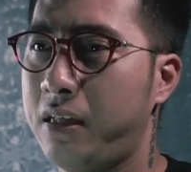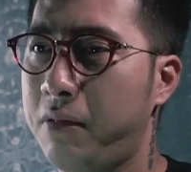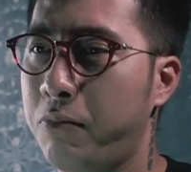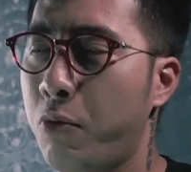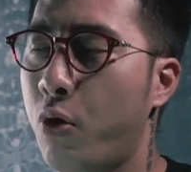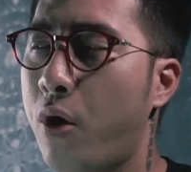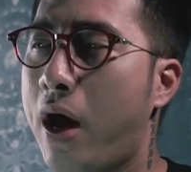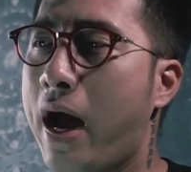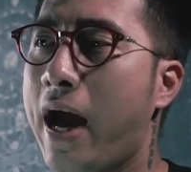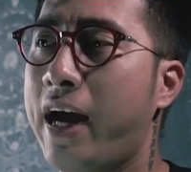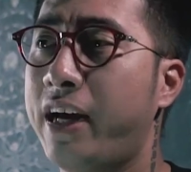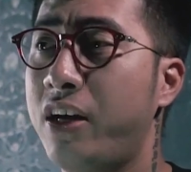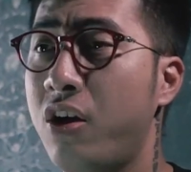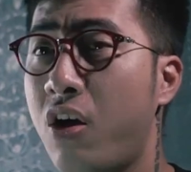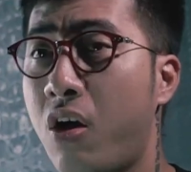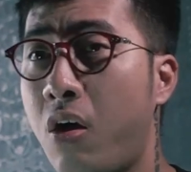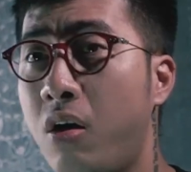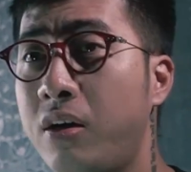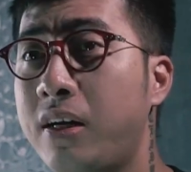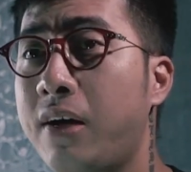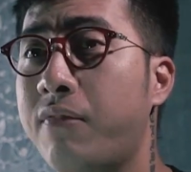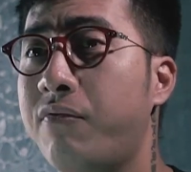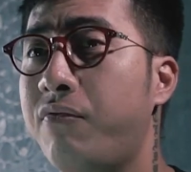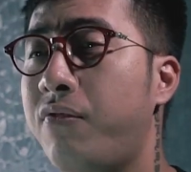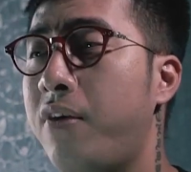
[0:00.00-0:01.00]
một ai
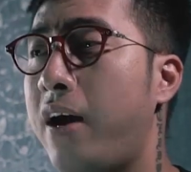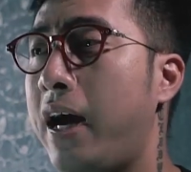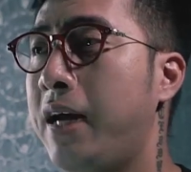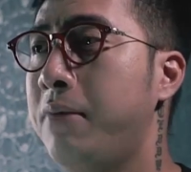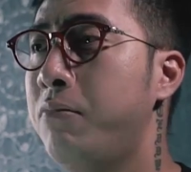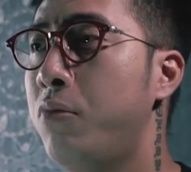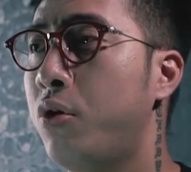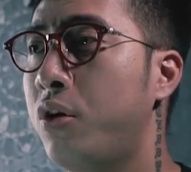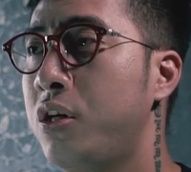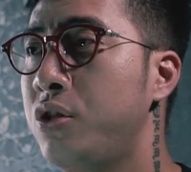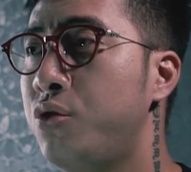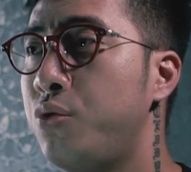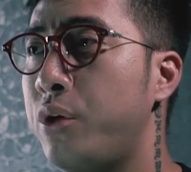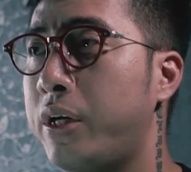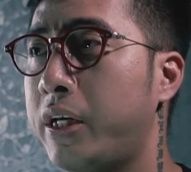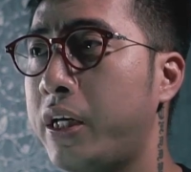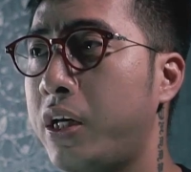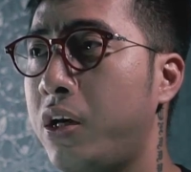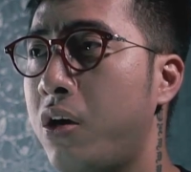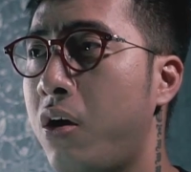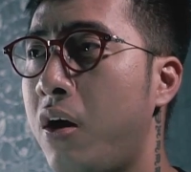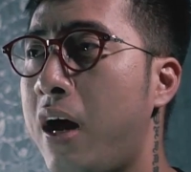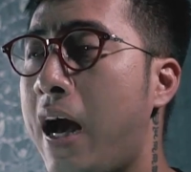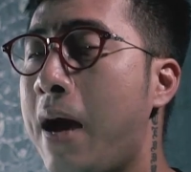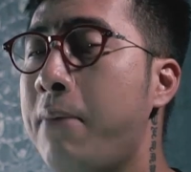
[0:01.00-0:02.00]
đó gặp phải một cái chuyện gì
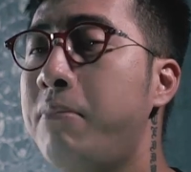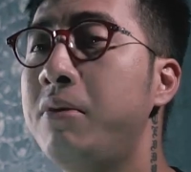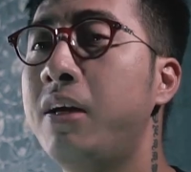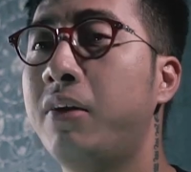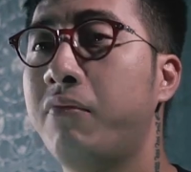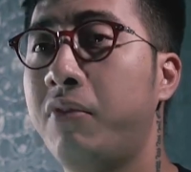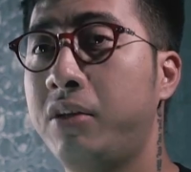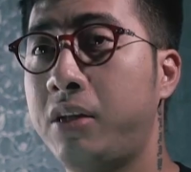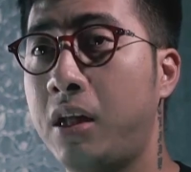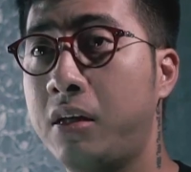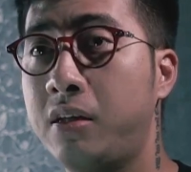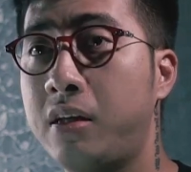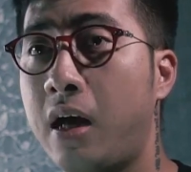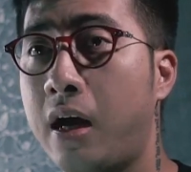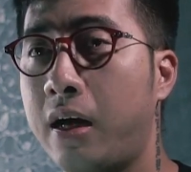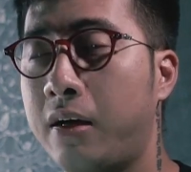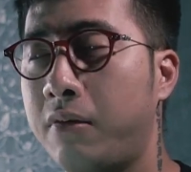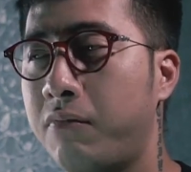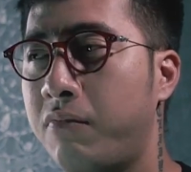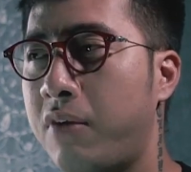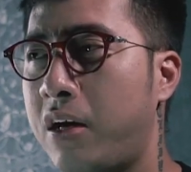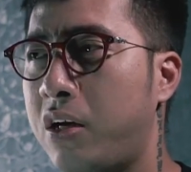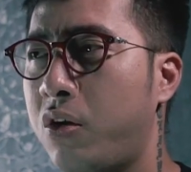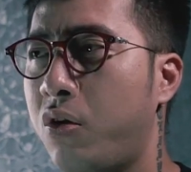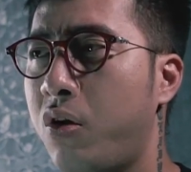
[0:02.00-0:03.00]
đó áp lực về tinh
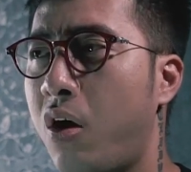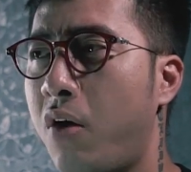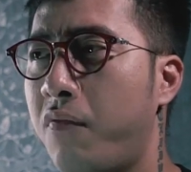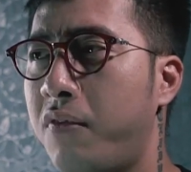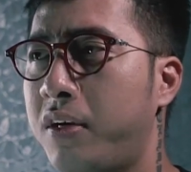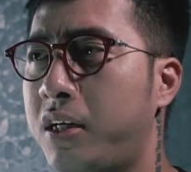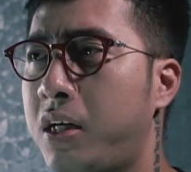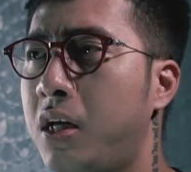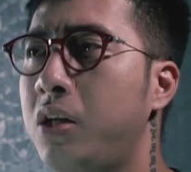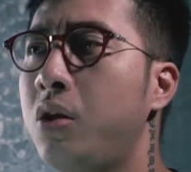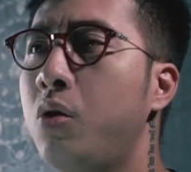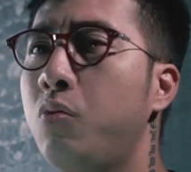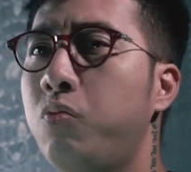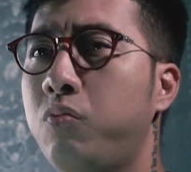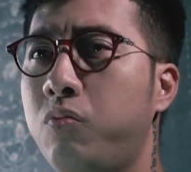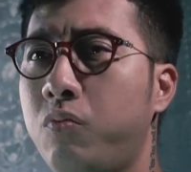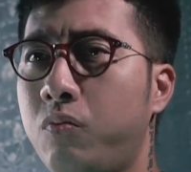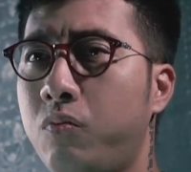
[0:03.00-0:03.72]
thần và rồi họ phải kết thúc.